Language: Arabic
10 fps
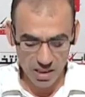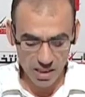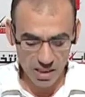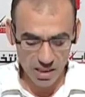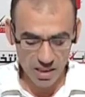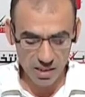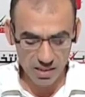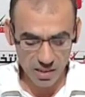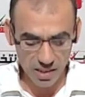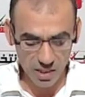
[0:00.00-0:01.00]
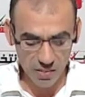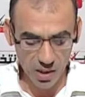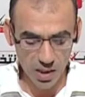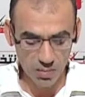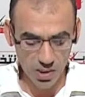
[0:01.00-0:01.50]
إذ
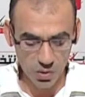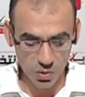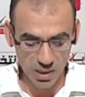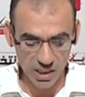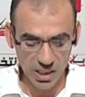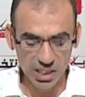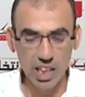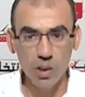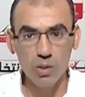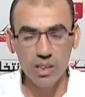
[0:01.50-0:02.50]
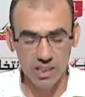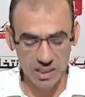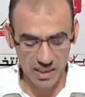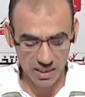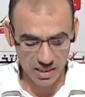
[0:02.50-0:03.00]
سندفع المسؤولين الجهويين
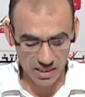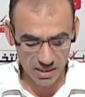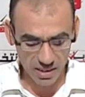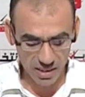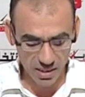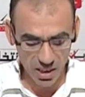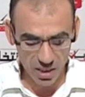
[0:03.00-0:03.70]
إلى التسريع